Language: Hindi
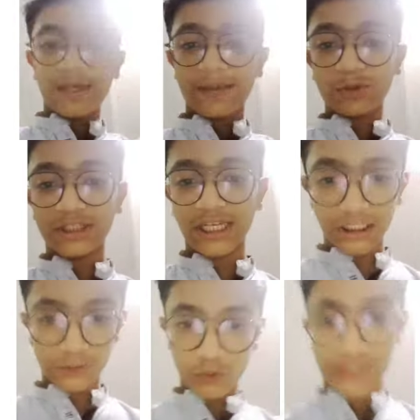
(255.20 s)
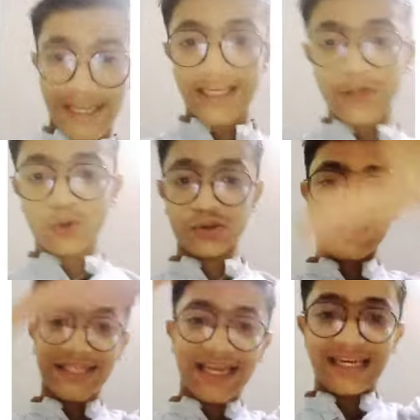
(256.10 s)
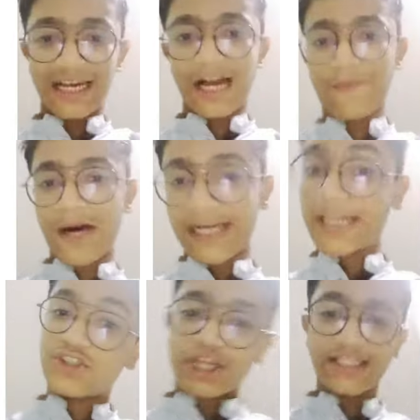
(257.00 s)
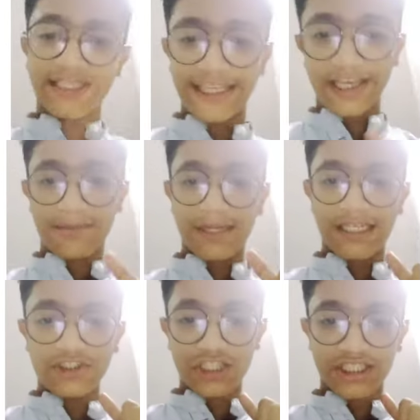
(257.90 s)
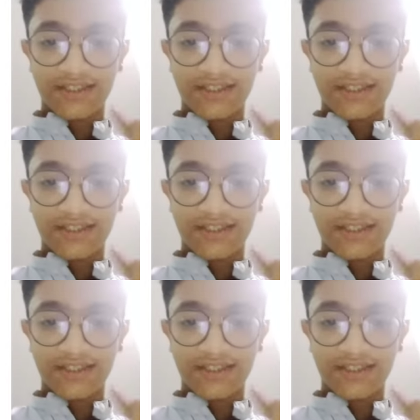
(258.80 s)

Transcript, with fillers: आपको दिखाता हूँ जय उसमें क्या लिखा हुआ आ रहा है ज्वाइन देखें आप पहले जाके